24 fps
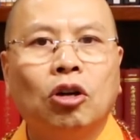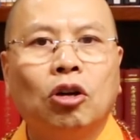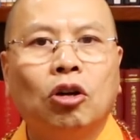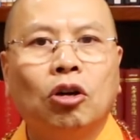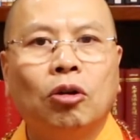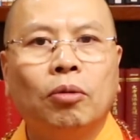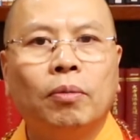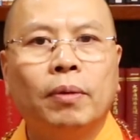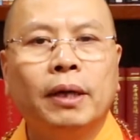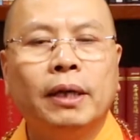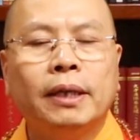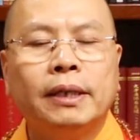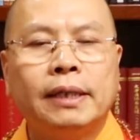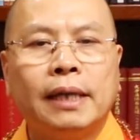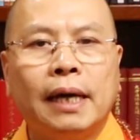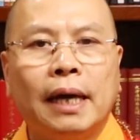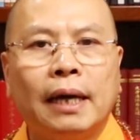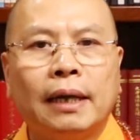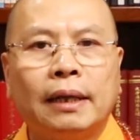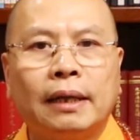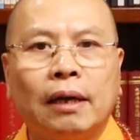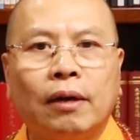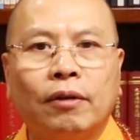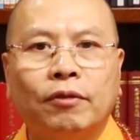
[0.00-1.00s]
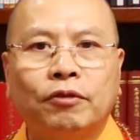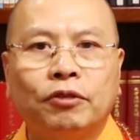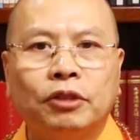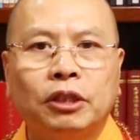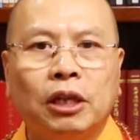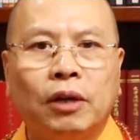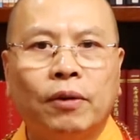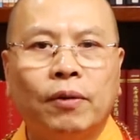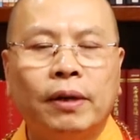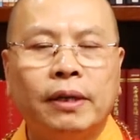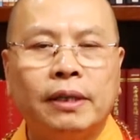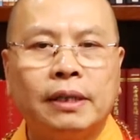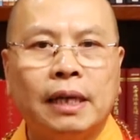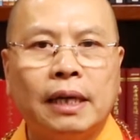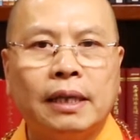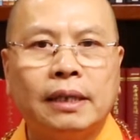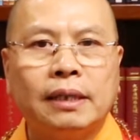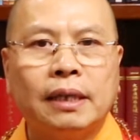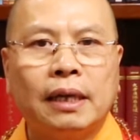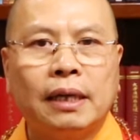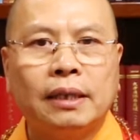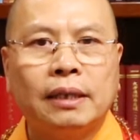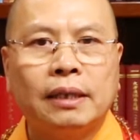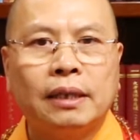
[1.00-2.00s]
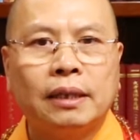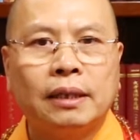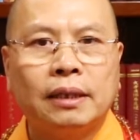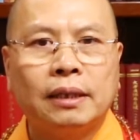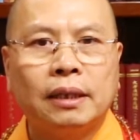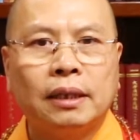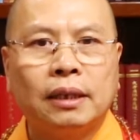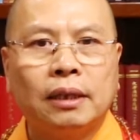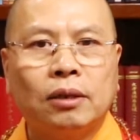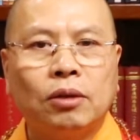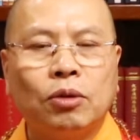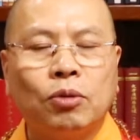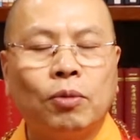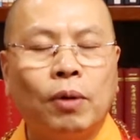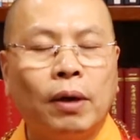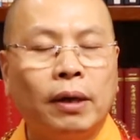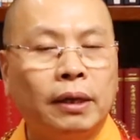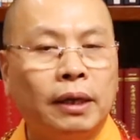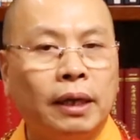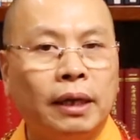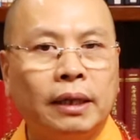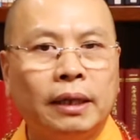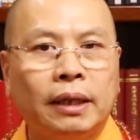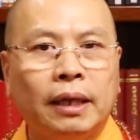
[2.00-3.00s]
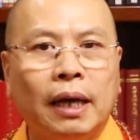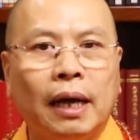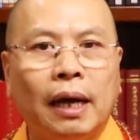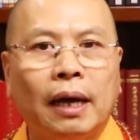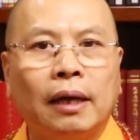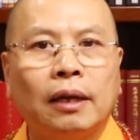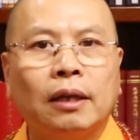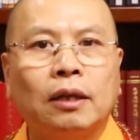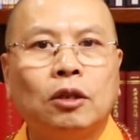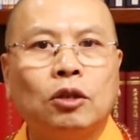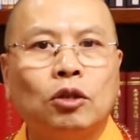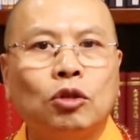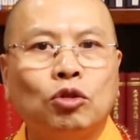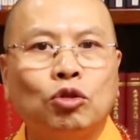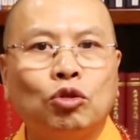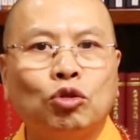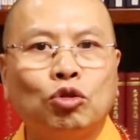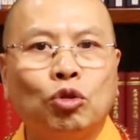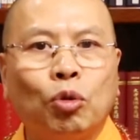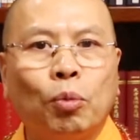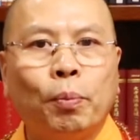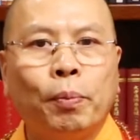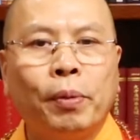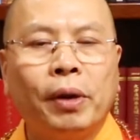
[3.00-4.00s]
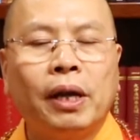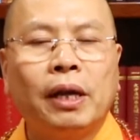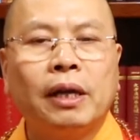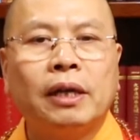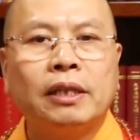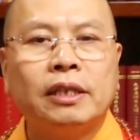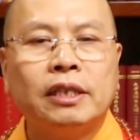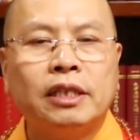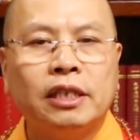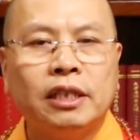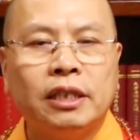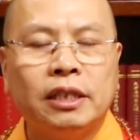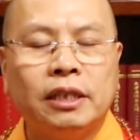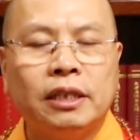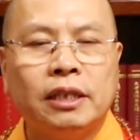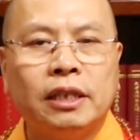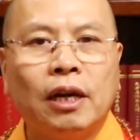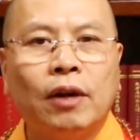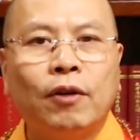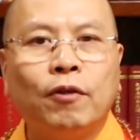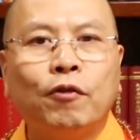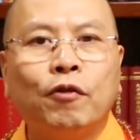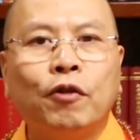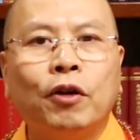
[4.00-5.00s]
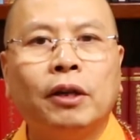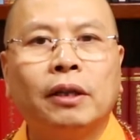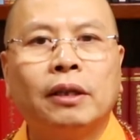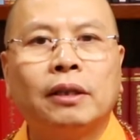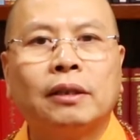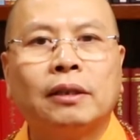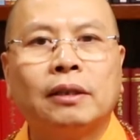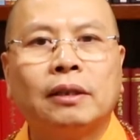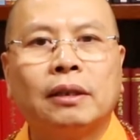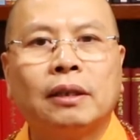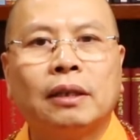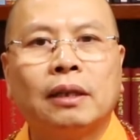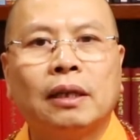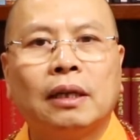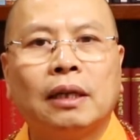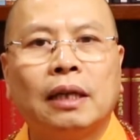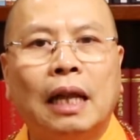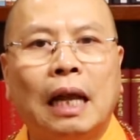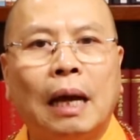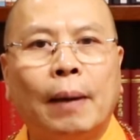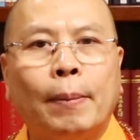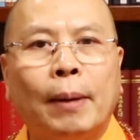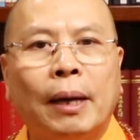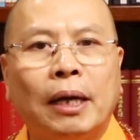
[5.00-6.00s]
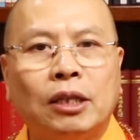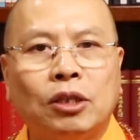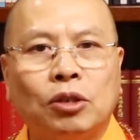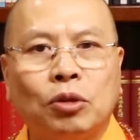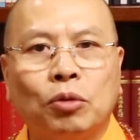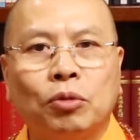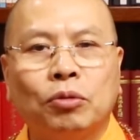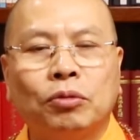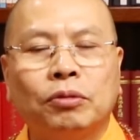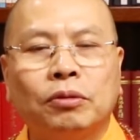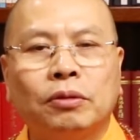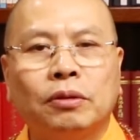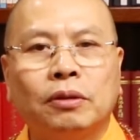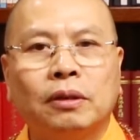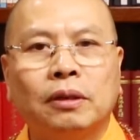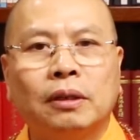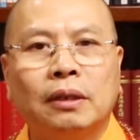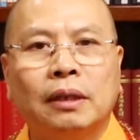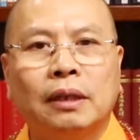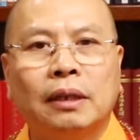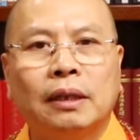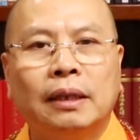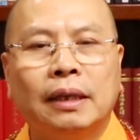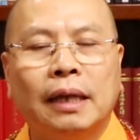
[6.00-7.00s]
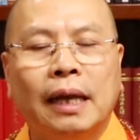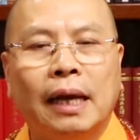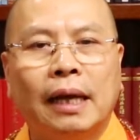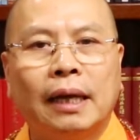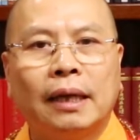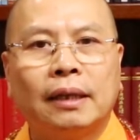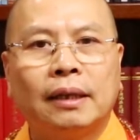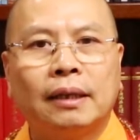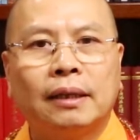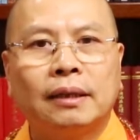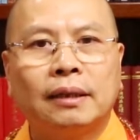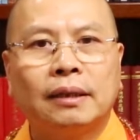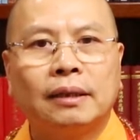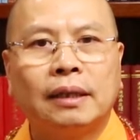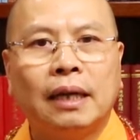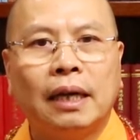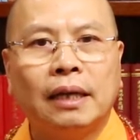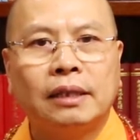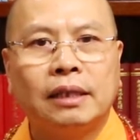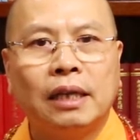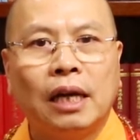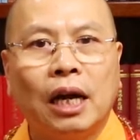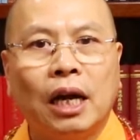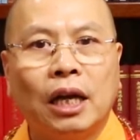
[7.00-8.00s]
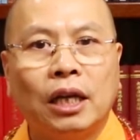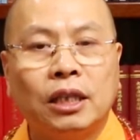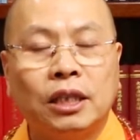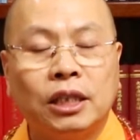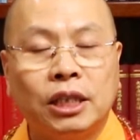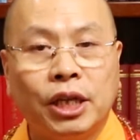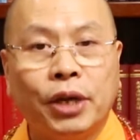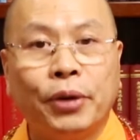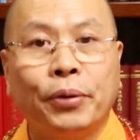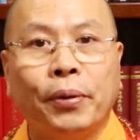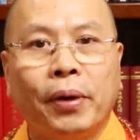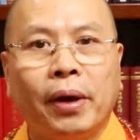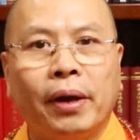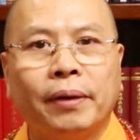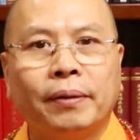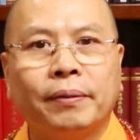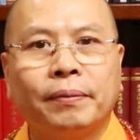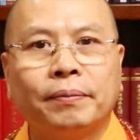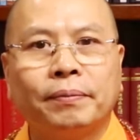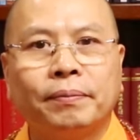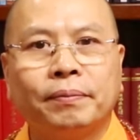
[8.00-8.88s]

我们加拿大佛教会藏山金舍，跟往年一样，准备了几千份腊八粥来跟大家结缘。